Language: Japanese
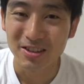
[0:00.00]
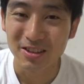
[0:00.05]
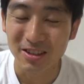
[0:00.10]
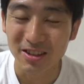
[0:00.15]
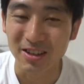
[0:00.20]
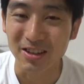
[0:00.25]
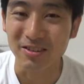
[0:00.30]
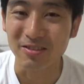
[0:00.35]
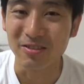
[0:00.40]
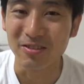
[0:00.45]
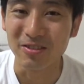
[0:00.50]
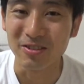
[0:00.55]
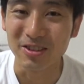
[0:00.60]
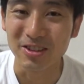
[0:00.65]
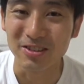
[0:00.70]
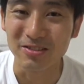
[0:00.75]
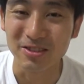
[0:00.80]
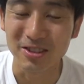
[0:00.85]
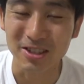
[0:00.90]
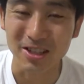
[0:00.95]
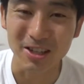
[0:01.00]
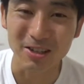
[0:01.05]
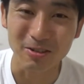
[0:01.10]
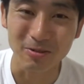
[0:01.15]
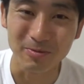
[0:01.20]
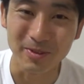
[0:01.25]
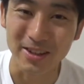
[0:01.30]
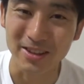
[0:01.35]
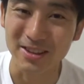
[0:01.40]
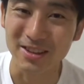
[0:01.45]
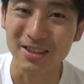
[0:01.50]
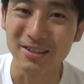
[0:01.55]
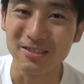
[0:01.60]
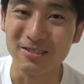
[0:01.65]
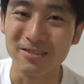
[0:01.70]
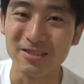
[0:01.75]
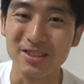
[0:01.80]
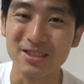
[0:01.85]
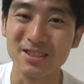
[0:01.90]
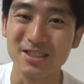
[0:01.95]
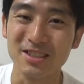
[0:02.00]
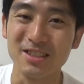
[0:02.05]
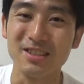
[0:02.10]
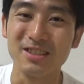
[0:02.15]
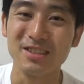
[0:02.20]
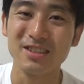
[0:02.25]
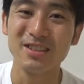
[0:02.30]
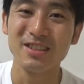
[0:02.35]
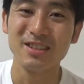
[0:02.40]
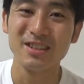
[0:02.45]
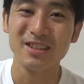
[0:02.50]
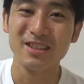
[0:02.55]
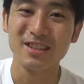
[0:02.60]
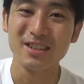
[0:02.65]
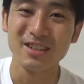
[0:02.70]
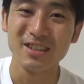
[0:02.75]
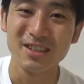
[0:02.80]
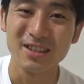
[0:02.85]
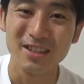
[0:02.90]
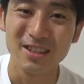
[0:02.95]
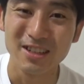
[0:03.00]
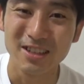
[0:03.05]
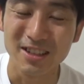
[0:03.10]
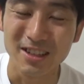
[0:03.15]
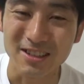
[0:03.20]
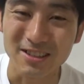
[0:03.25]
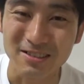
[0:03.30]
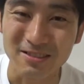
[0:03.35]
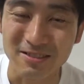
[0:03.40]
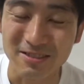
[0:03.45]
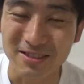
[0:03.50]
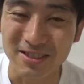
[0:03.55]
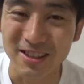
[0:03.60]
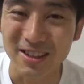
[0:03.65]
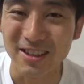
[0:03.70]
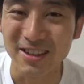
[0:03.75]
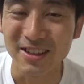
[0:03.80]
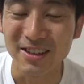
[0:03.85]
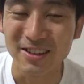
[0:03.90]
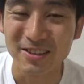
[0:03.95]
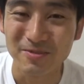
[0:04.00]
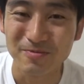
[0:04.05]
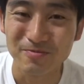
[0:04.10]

でこう日の光を待ってるようなシーンあそこで